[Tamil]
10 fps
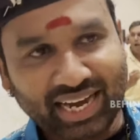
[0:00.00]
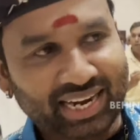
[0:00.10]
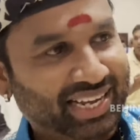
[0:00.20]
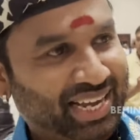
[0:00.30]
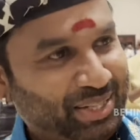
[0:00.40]

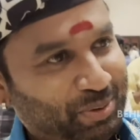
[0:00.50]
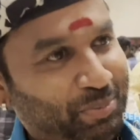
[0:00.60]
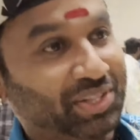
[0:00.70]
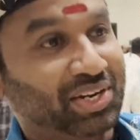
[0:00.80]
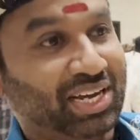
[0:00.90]
யானை அந்த
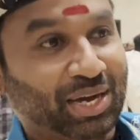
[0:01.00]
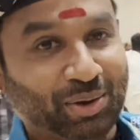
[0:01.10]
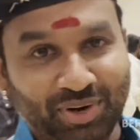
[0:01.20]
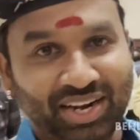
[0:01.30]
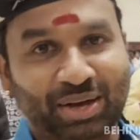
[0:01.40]
படத்தில்
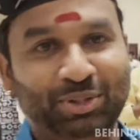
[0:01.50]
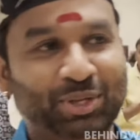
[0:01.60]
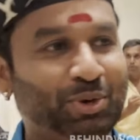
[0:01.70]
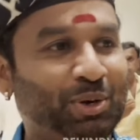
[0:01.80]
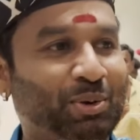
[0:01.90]
அவங்களுக்கு நான் வந்து
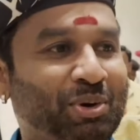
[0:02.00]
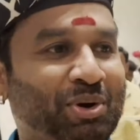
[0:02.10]
ஒரு